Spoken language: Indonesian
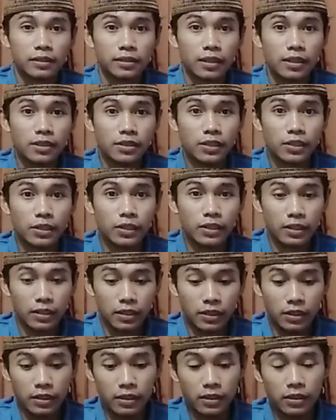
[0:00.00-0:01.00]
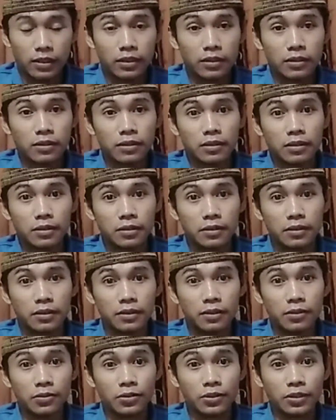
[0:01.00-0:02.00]
Ya, ciri
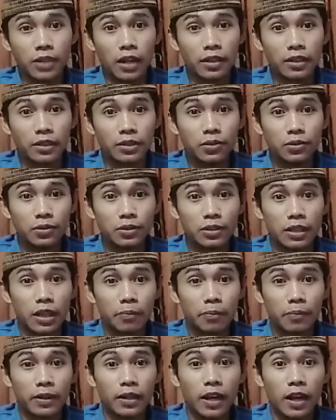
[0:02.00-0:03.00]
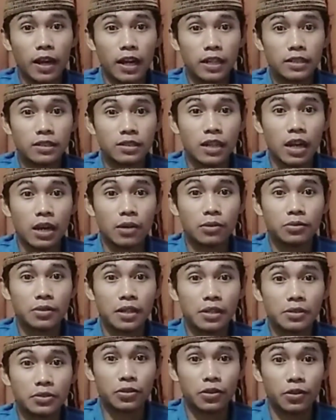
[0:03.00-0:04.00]
Ustadz itu tidak pernah ngaji
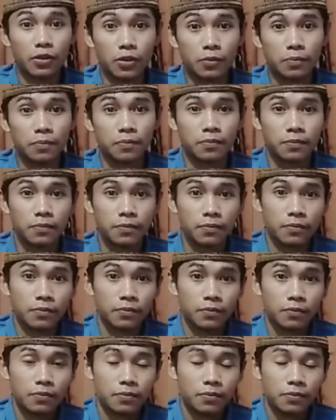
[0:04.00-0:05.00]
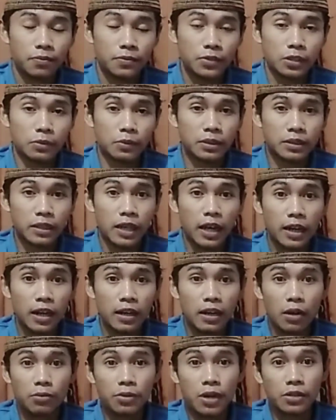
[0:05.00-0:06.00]
nahu sorop
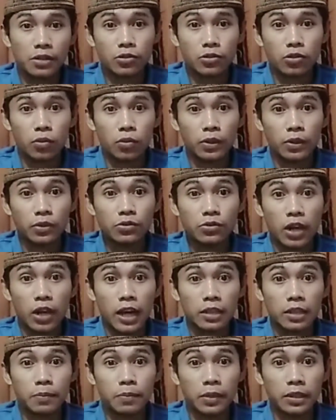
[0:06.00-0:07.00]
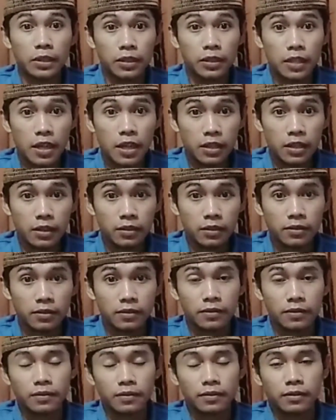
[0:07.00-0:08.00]
Sementara nahu dan sorop itu sangat penting
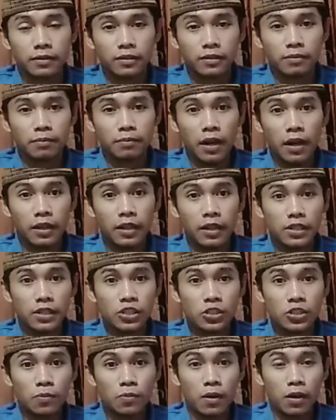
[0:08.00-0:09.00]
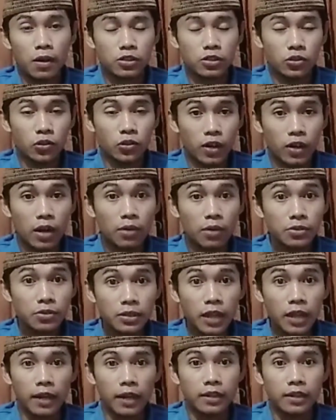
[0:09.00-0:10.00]
bagi seorang
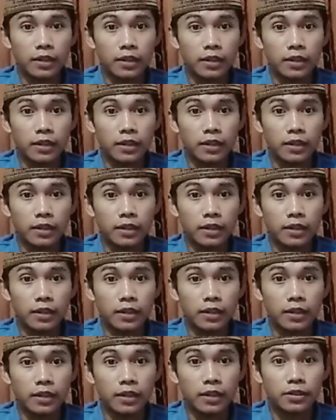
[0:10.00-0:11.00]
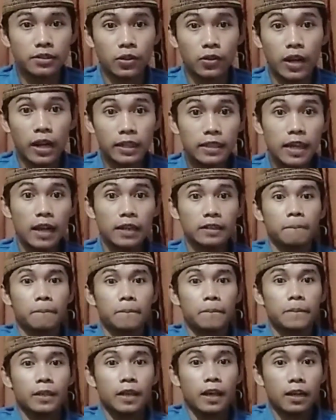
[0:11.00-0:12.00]
ustadz, seorang kiai.
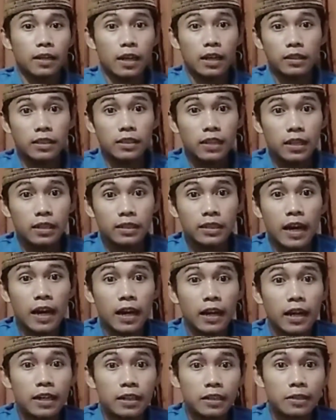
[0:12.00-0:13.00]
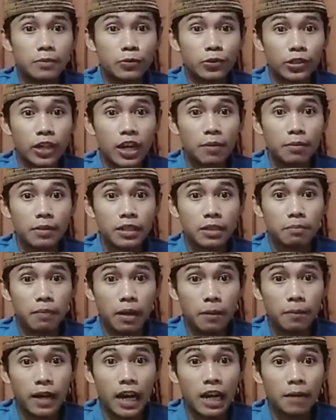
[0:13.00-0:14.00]
Karena nantinya tidak akan kemudian
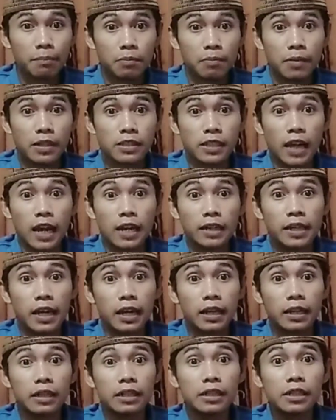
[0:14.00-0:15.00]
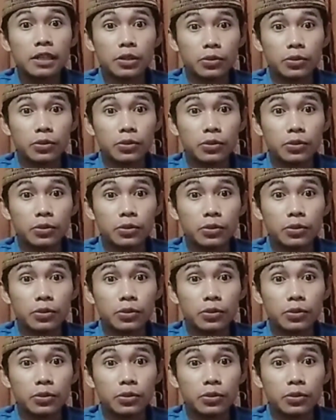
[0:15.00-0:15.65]
menyebabkan pembacaan yang keliru.